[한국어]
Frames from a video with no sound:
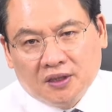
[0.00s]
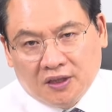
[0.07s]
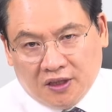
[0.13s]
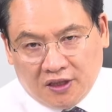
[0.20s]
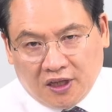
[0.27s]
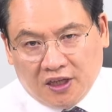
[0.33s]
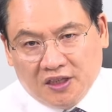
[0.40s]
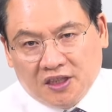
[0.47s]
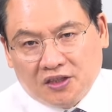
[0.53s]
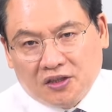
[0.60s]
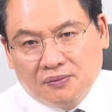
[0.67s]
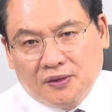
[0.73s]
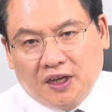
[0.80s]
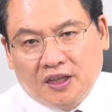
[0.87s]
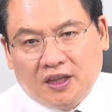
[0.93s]
이때
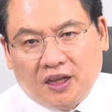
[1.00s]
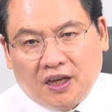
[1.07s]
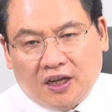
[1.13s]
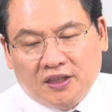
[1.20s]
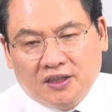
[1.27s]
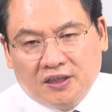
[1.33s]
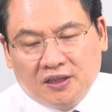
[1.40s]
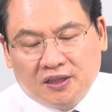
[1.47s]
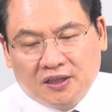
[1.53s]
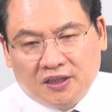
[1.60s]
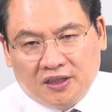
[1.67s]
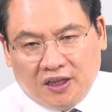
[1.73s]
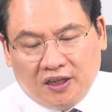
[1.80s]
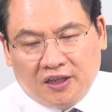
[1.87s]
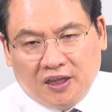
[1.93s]
인사청문회 때 한
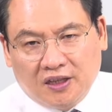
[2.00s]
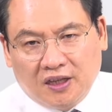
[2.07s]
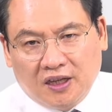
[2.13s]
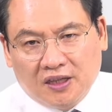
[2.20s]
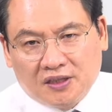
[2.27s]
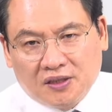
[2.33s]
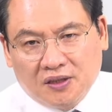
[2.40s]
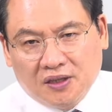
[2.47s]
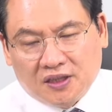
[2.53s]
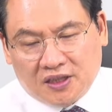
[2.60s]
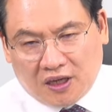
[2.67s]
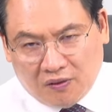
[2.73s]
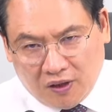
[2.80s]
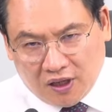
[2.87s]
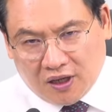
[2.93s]
얘기에 대해서
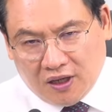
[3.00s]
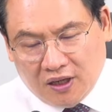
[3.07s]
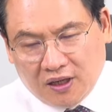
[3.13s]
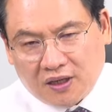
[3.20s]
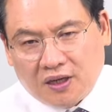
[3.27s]
사과하라!